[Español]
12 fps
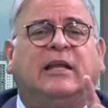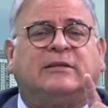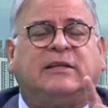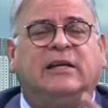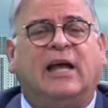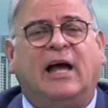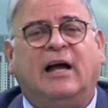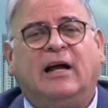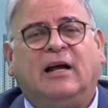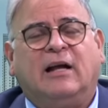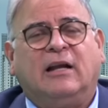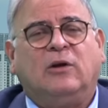decía
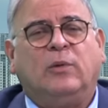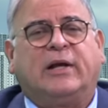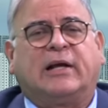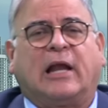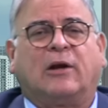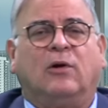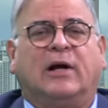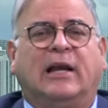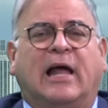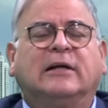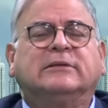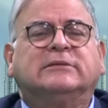Luis Carlos
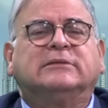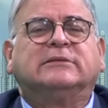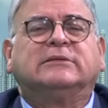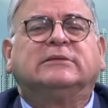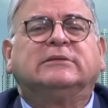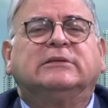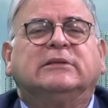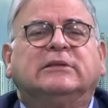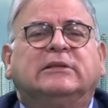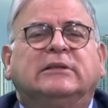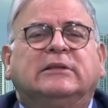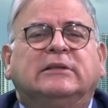Galán.
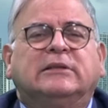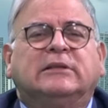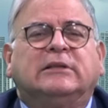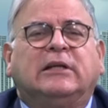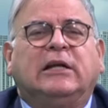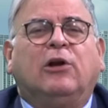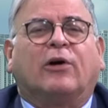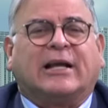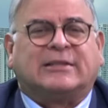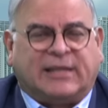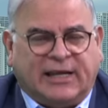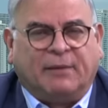Y lo
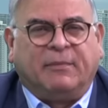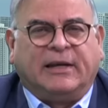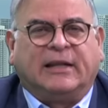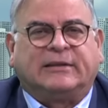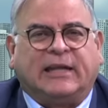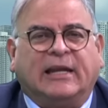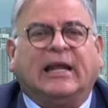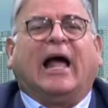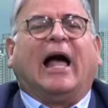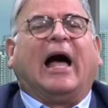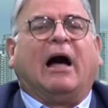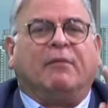que sea
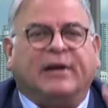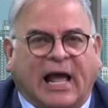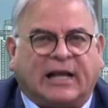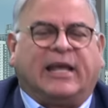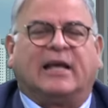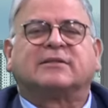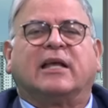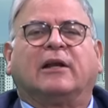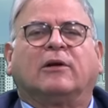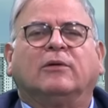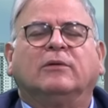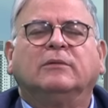menester, habrá que
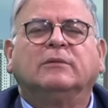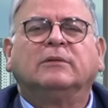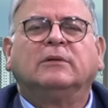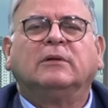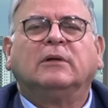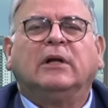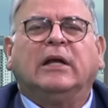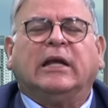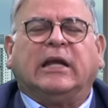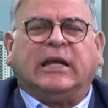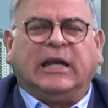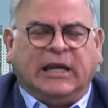hacerlo.
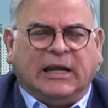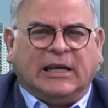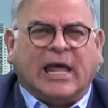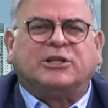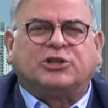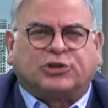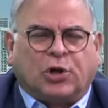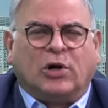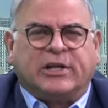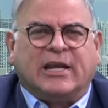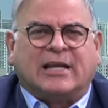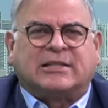Y la
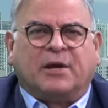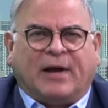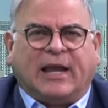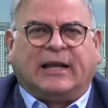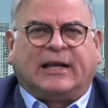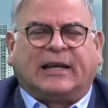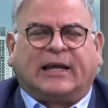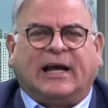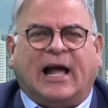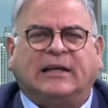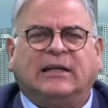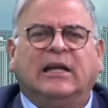historia se va a
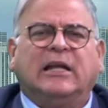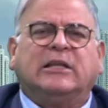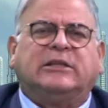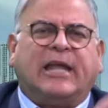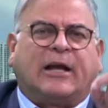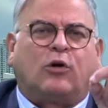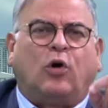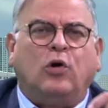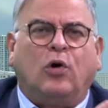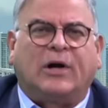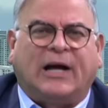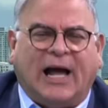encargar de
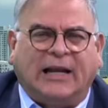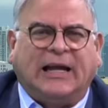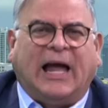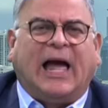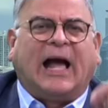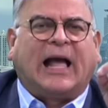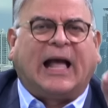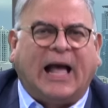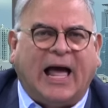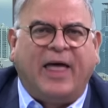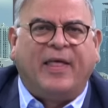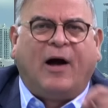colocar a
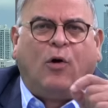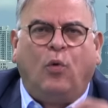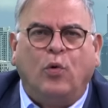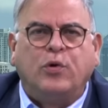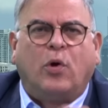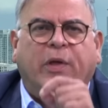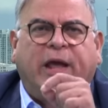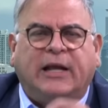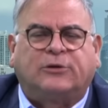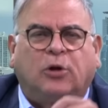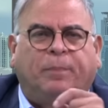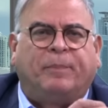cada uno
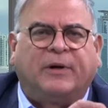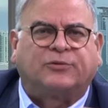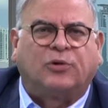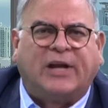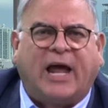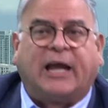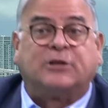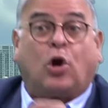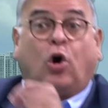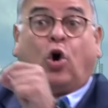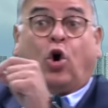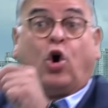de estos
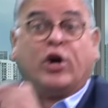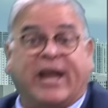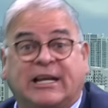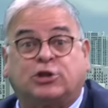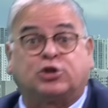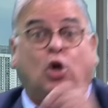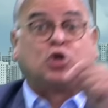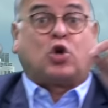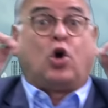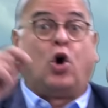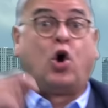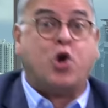personajes,
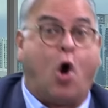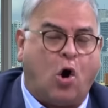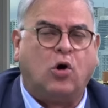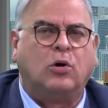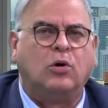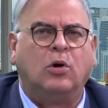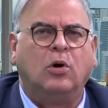honestos o no,